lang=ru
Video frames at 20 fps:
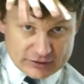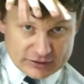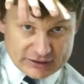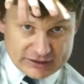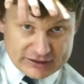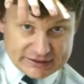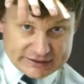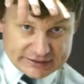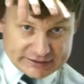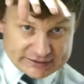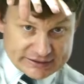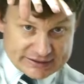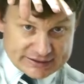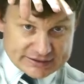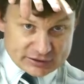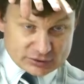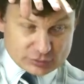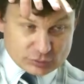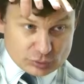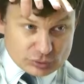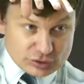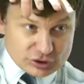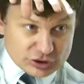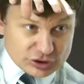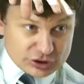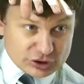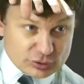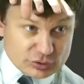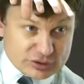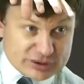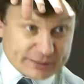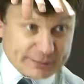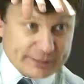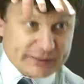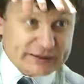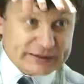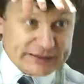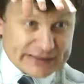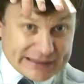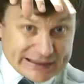и тогда сотрудник ее
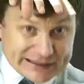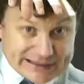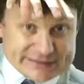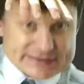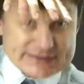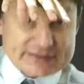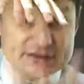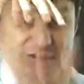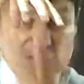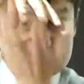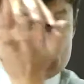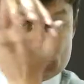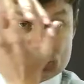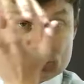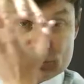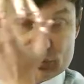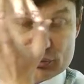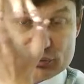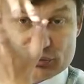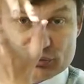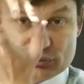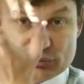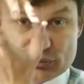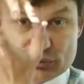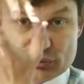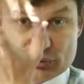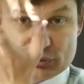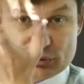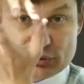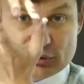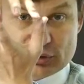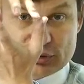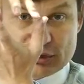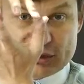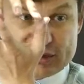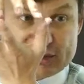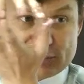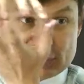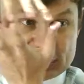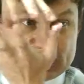заполняет снизу.
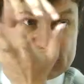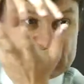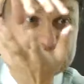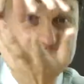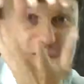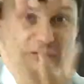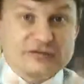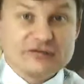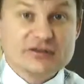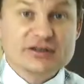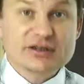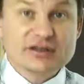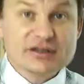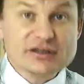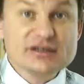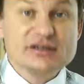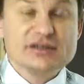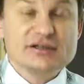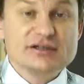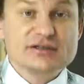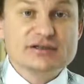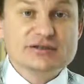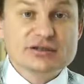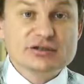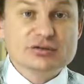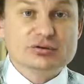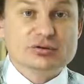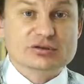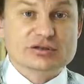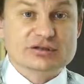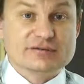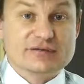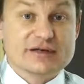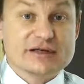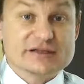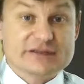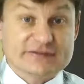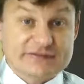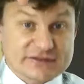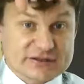И вот это вот верхи и низы, что
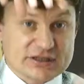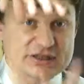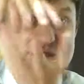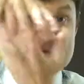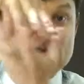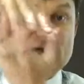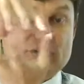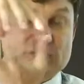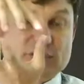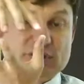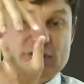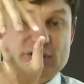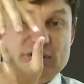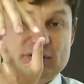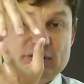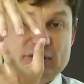называется, встречаются.